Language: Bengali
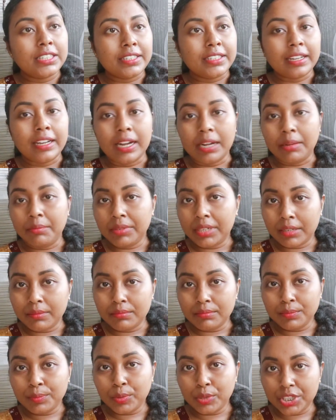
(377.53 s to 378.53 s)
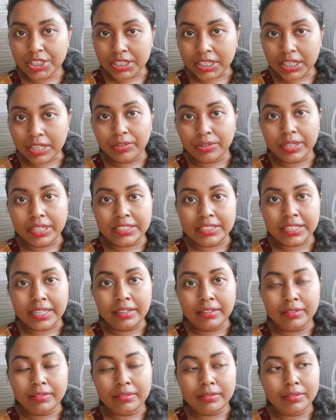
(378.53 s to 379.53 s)
যাতে ঘামতাম পরিষ্কার হয়ে
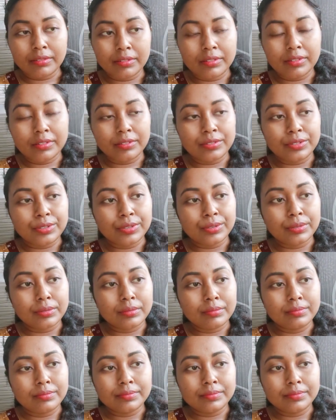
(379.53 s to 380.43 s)
যায় তো